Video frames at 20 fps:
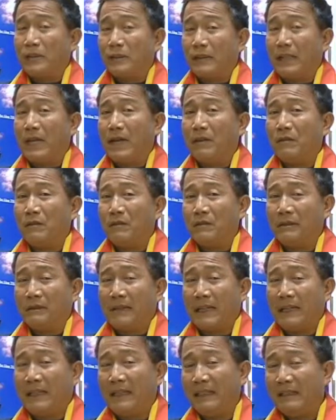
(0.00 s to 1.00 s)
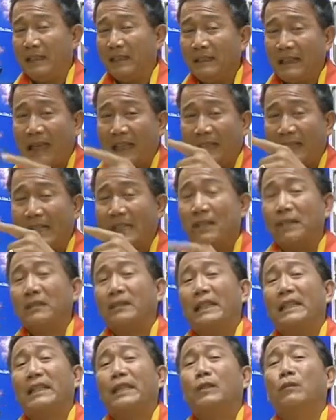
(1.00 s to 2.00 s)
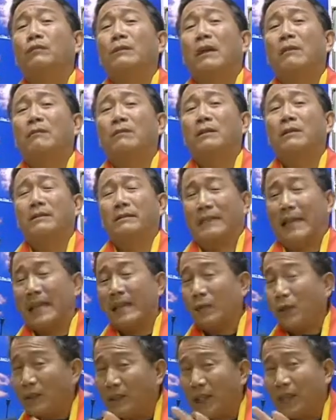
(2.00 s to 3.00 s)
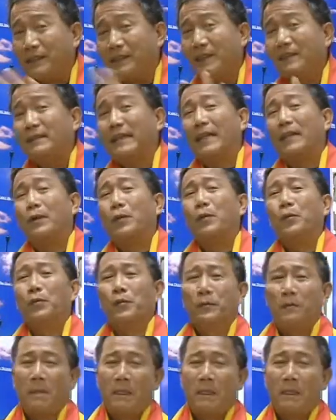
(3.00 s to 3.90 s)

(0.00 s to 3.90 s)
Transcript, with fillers: yourself tại vì những thằng kia nó kỳ thị chủng tộc tại vì có nhân chứng đầy đủ